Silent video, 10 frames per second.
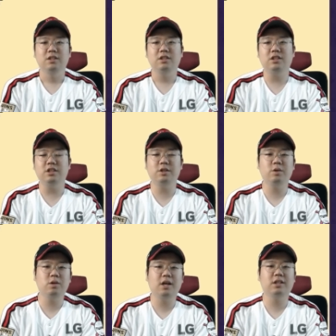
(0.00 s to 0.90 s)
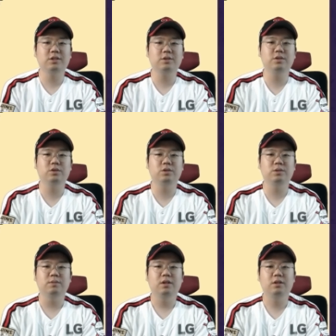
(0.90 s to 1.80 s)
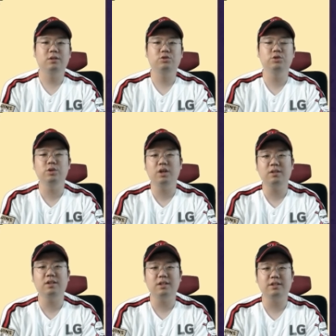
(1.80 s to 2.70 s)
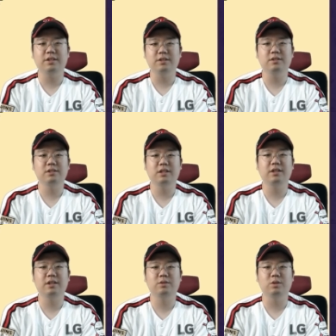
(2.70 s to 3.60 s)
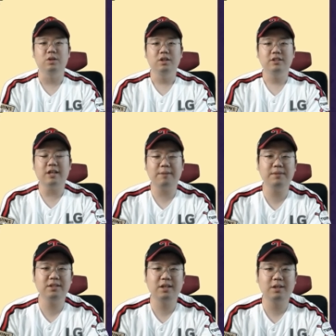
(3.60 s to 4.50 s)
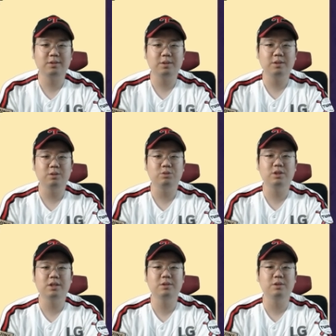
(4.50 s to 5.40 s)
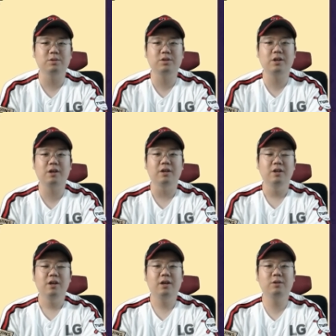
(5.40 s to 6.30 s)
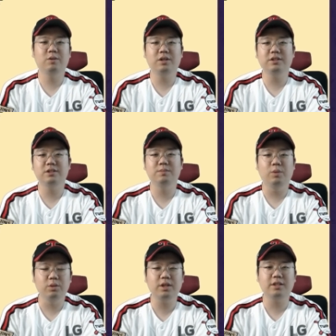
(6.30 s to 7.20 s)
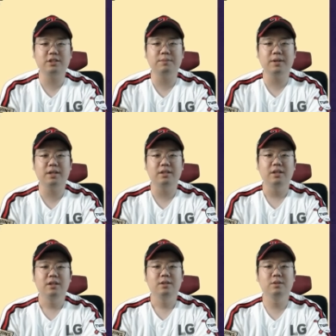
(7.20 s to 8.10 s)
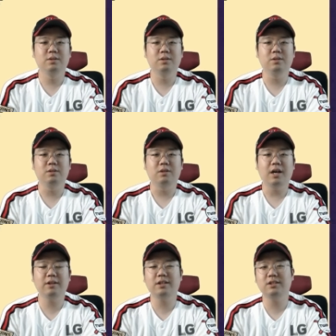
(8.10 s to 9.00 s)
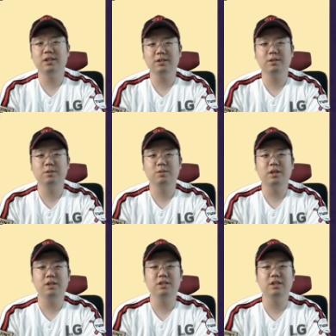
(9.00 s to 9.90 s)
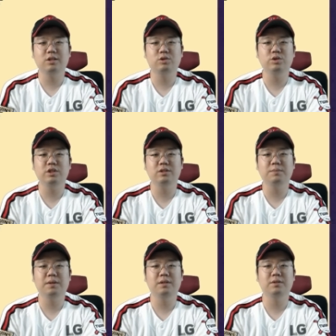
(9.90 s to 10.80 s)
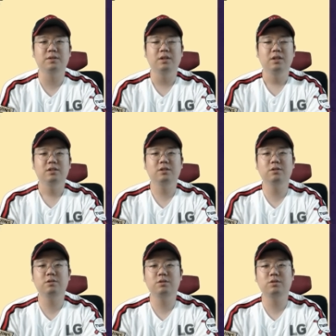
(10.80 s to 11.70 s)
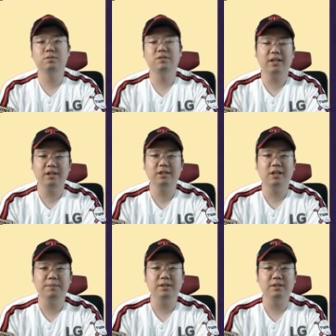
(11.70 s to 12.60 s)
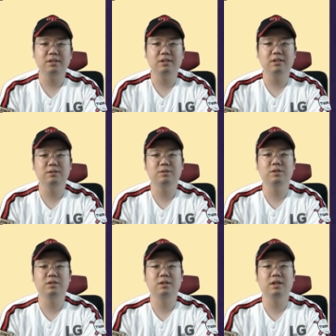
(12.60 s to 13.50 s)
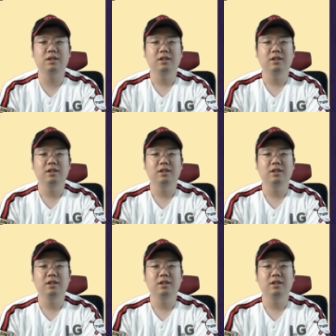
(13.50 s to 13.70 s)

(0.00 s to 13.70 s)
이 일요일 하나전이 좀 어, 중요할 것 같아요. 상대가 또 장민재라서 우리 타선이 어떻게 행동할지는 모르겠지만, 또 하나를 상대로도 켈리가 주 이 회 등판에서 승수를 좀 따낸다면 어, 엘지 트윈스가